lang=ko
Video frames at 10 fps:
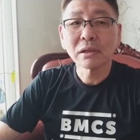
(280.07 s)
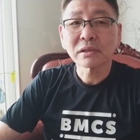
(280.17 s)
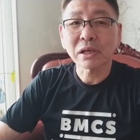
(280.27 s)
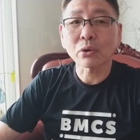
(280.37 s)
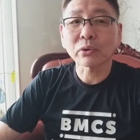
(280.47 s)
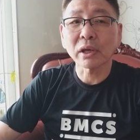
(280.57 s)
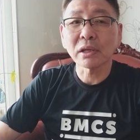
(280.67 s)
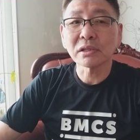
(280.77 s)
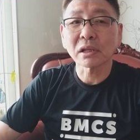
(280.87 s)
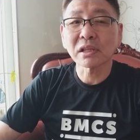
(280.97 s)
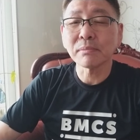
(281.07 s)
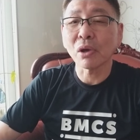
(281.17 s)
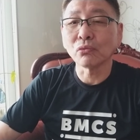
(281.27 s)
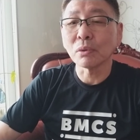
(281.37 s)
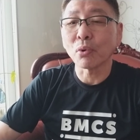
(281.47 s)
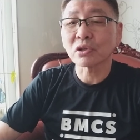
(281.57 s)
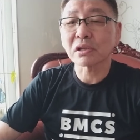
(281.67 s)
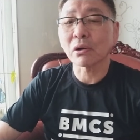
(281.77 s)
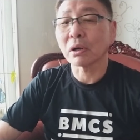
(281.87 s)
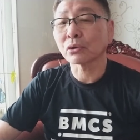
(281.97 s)
새롭게 이제 팀에 우리
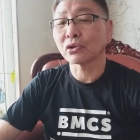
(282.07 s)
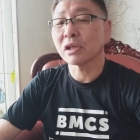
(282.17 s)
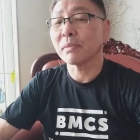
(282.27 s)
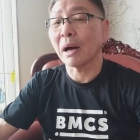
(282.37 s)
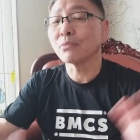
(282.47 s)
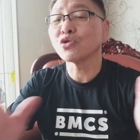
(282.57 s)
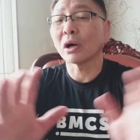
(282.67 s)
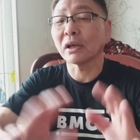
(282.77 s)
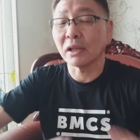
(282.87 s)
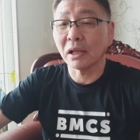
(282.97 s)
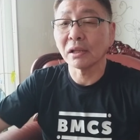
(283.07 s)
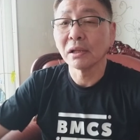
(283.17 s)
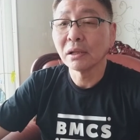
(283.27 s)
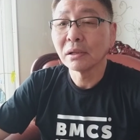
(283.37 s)
복싱사관학교 팀에 합류하게 된